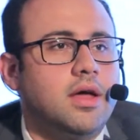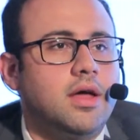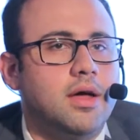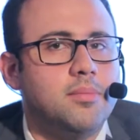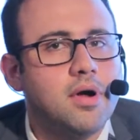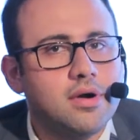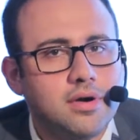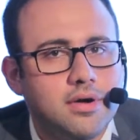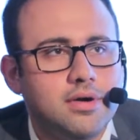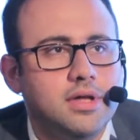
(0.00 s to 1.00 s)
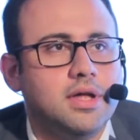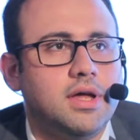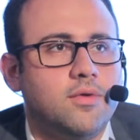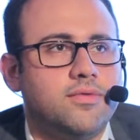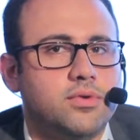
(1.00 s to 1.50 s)
آه، بره
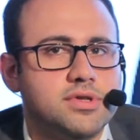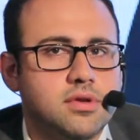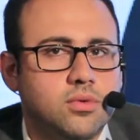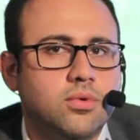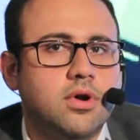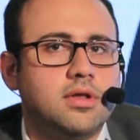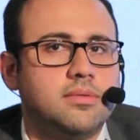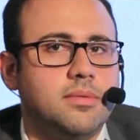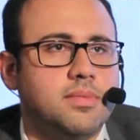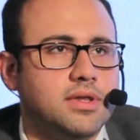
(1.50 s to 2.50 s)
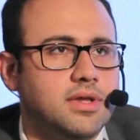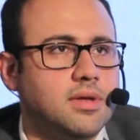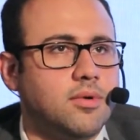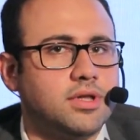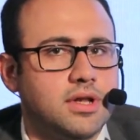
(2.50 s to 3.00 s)
آه، او في الويسترن وورلد بيبقى
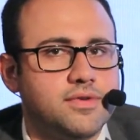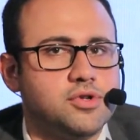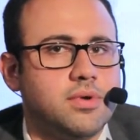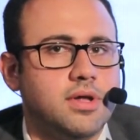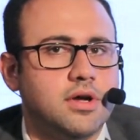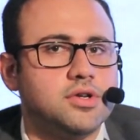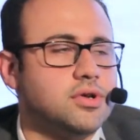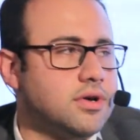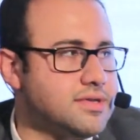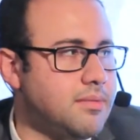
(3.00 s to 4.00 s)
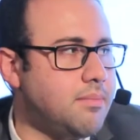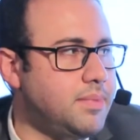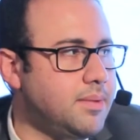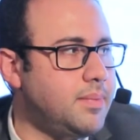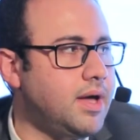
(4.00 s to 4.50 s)
الدنيا مختلفه شويه اشهر سبب
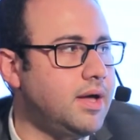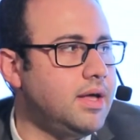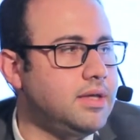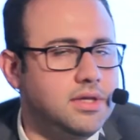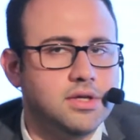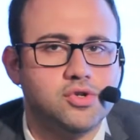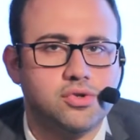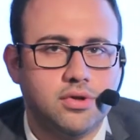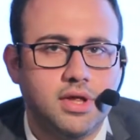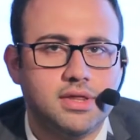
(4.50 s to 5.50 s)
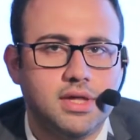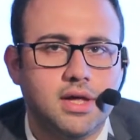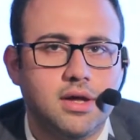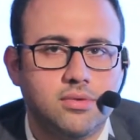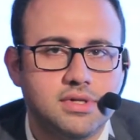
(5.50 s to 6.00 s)
بيبقى دي الشريان
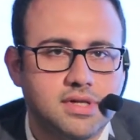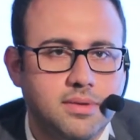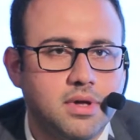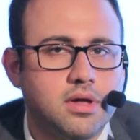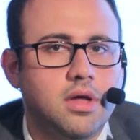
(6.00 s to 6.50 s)
تاجي او اسكيميك